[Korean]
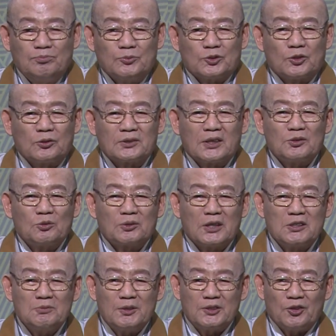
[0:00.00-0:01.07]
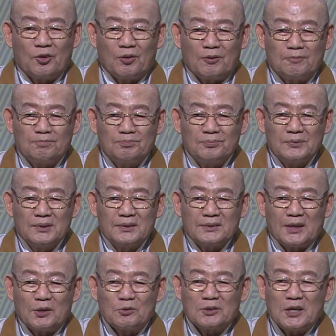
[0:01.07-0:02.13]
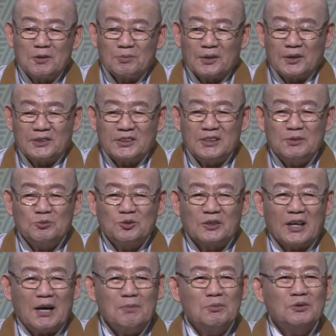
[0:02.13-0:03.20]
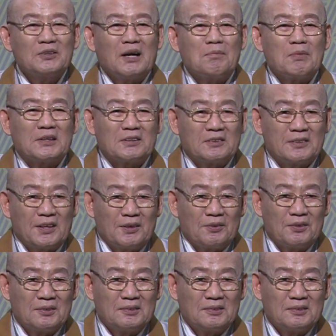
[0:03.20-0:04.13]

정산 용사님은요, 대종사님께 심을 한 번도 안 바쳤대요.